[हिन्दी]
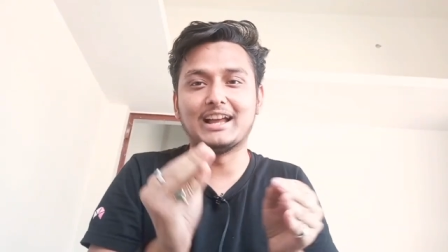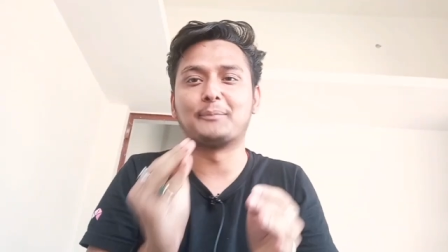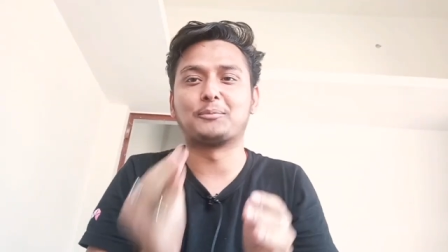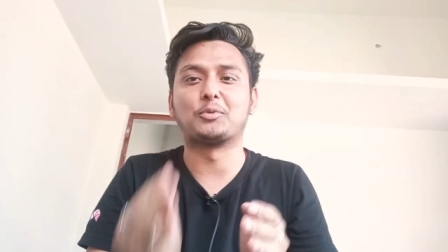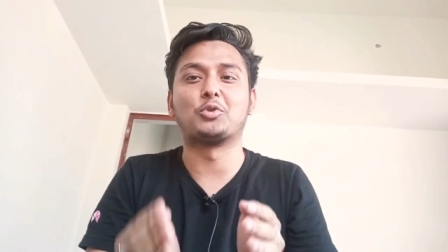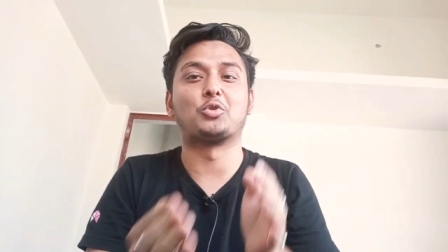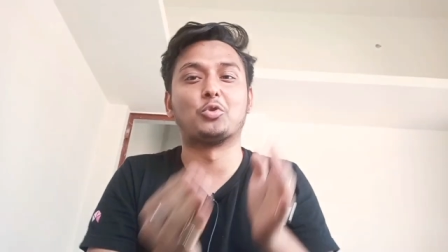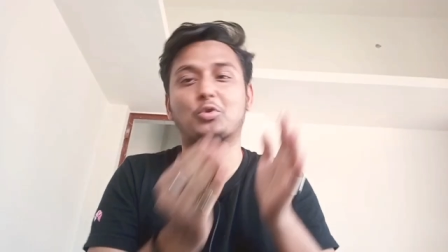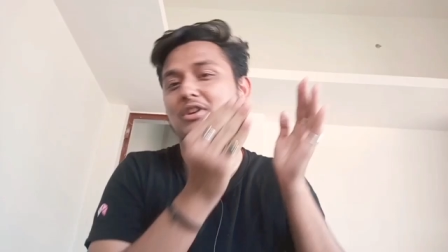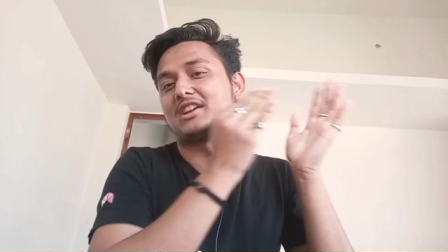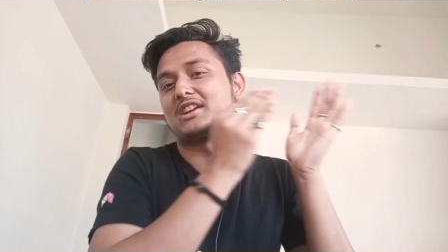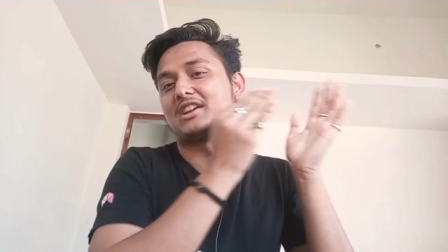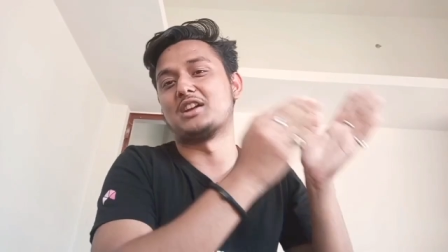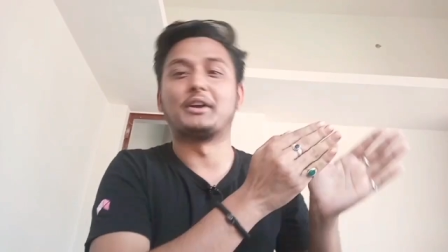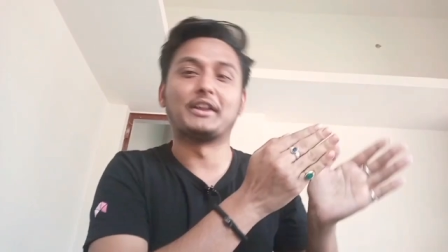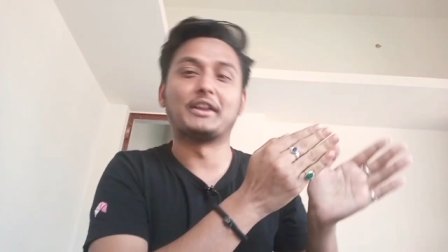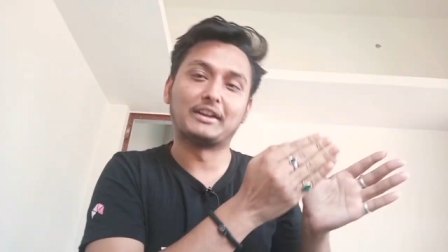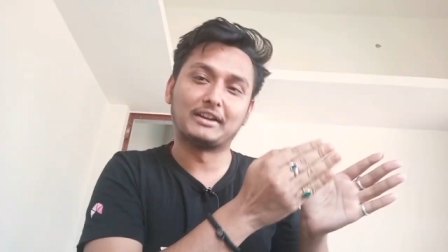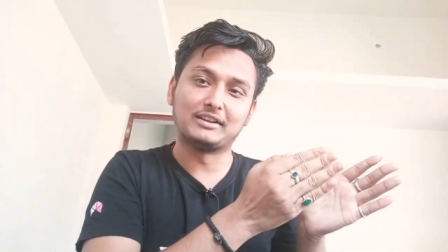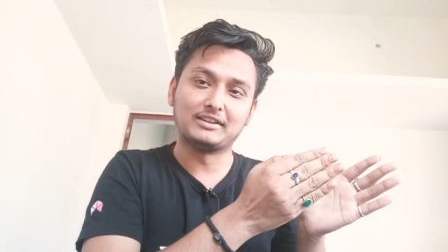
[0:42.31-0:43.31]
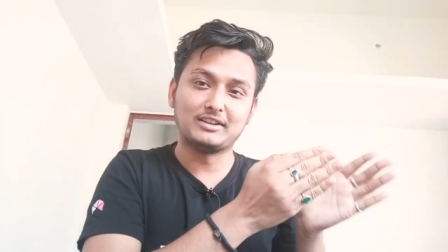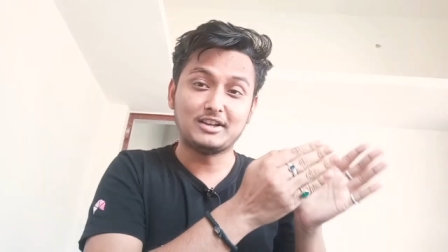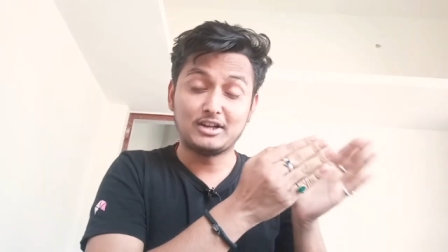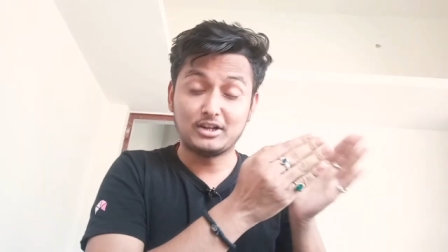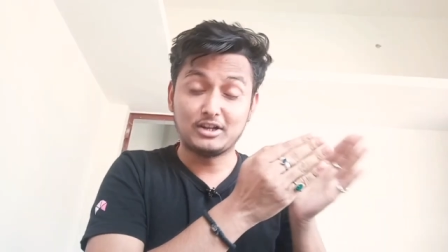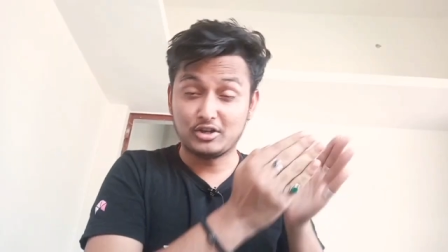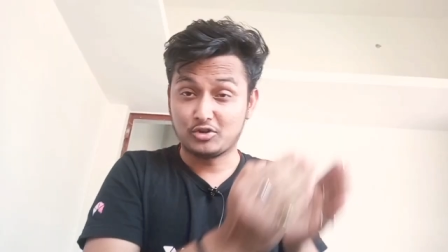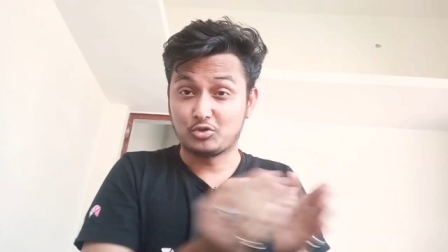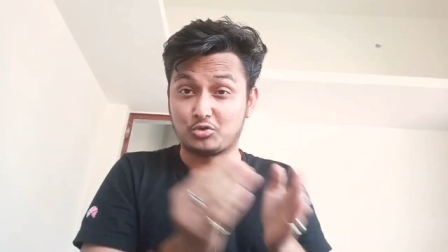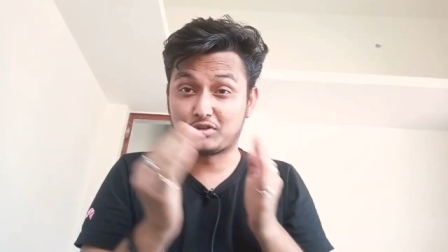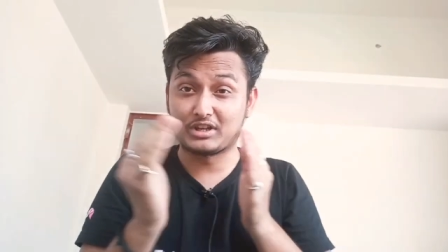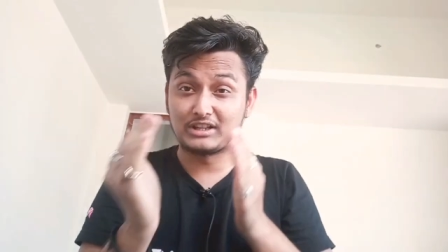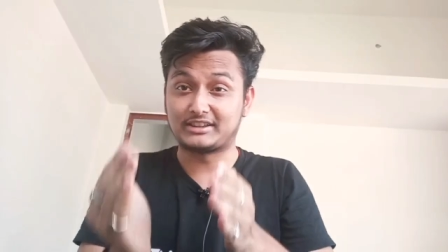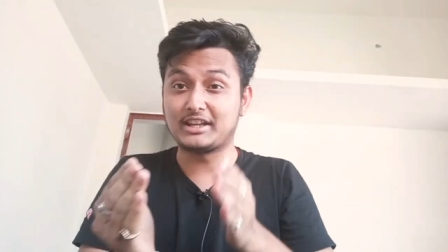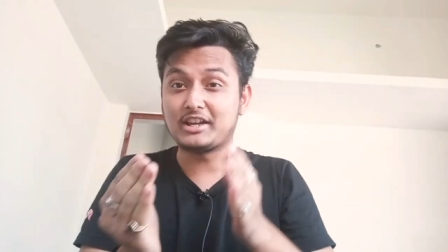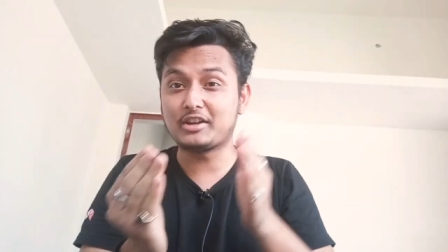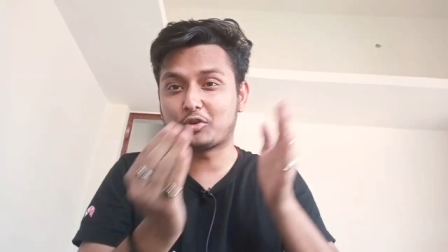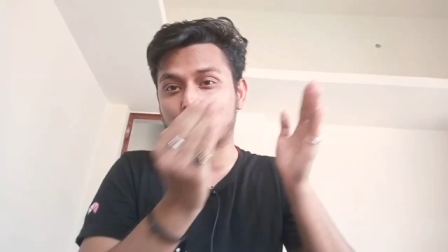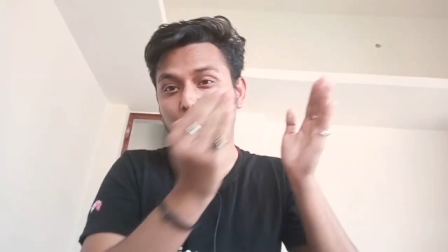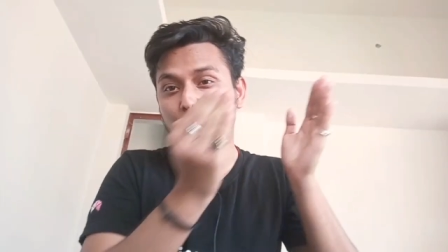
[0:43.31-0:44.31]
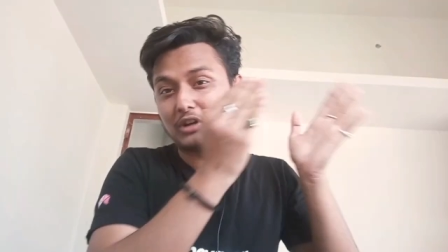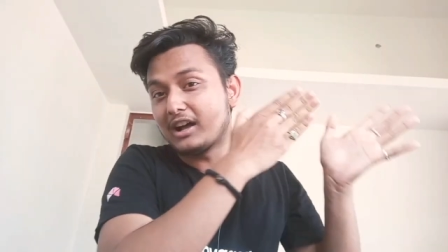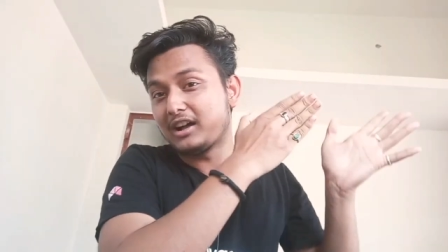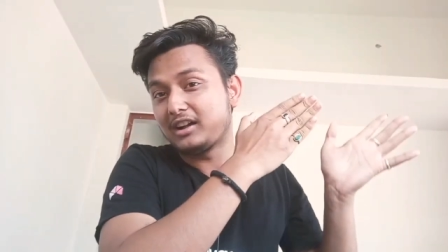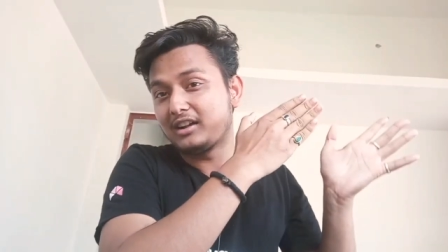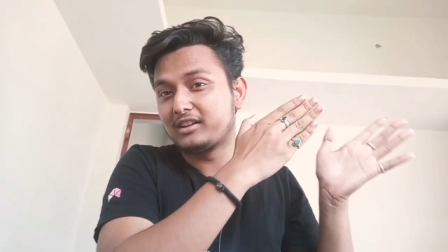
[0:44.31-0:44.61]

आपको कोटा जाना पड़ेगा तो चलते हैं कोटा